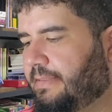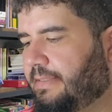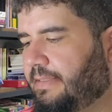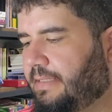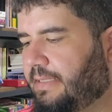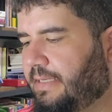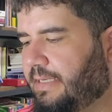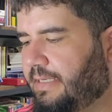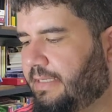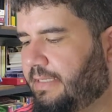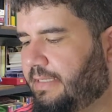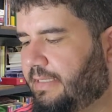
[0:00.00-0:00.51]

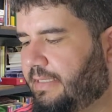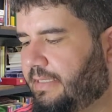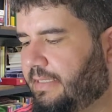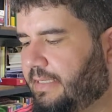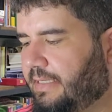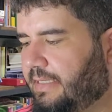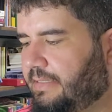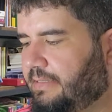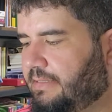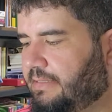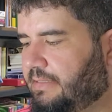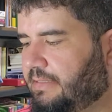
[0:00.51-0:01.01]

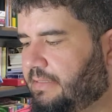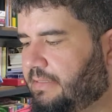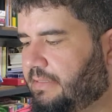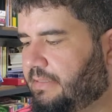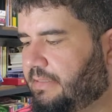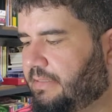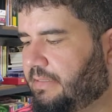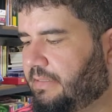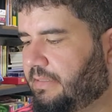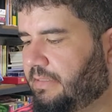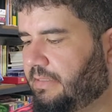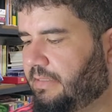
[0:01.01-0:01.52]
raicais
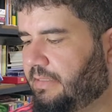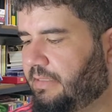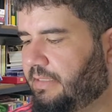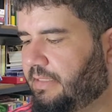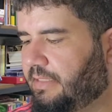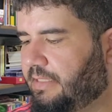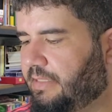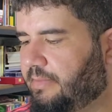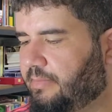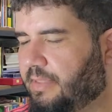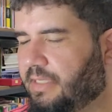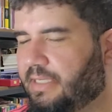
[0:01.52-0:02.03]
e
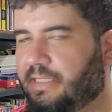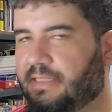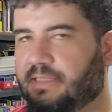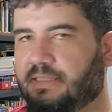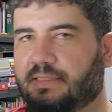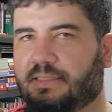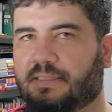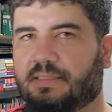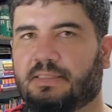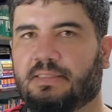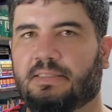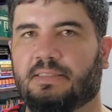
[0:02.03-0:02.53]

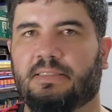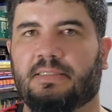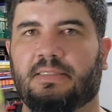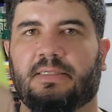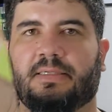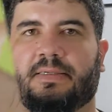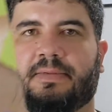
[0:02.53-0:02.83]
animais.